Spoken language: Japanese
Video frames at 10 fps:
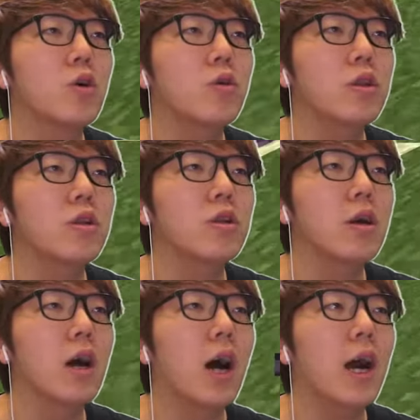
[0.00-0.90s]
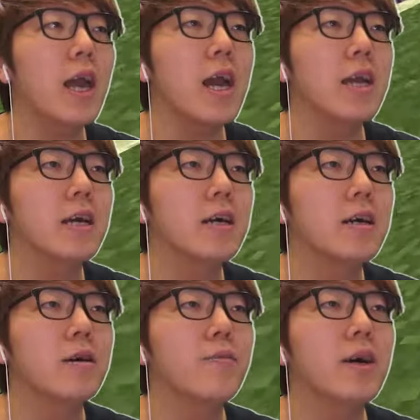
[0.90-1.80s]
ふっ早い
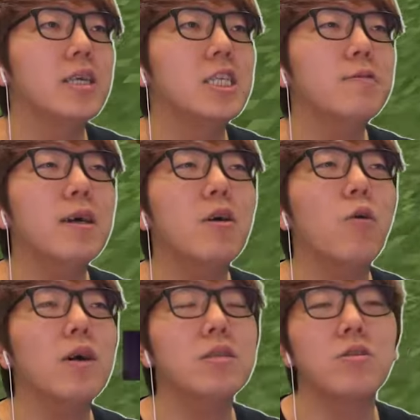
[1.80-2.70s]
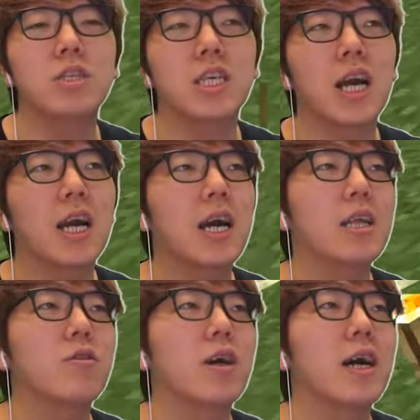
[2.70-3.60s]
まあ一番壊すのに時間か
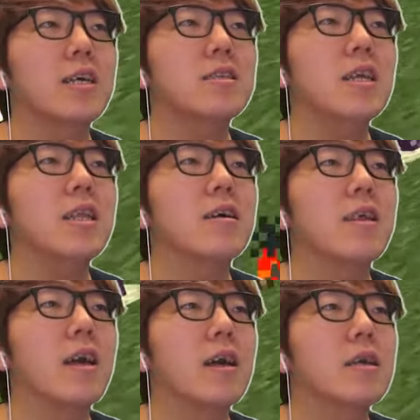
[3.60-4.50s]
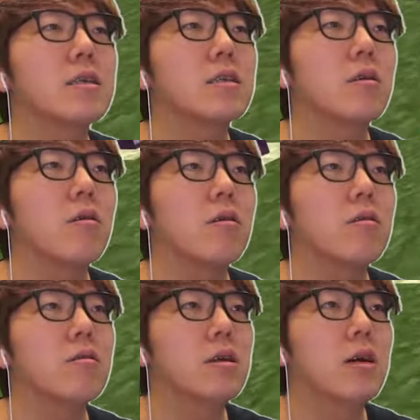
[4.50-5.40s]
かるのガラスなんだよねそ
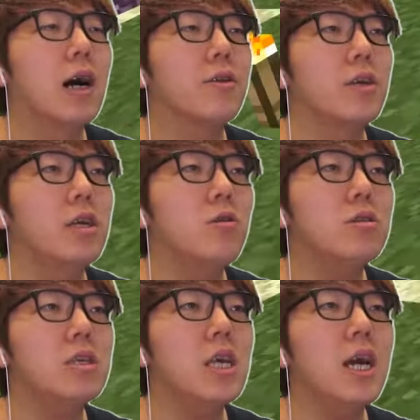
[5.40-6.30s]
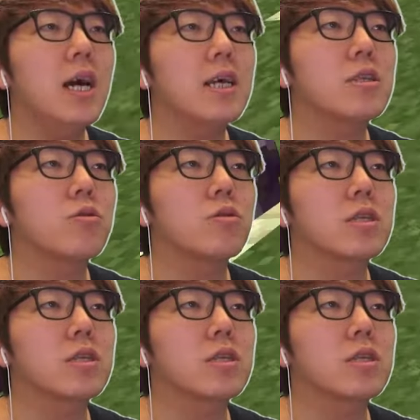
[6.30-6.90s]
うあと色付きガラスを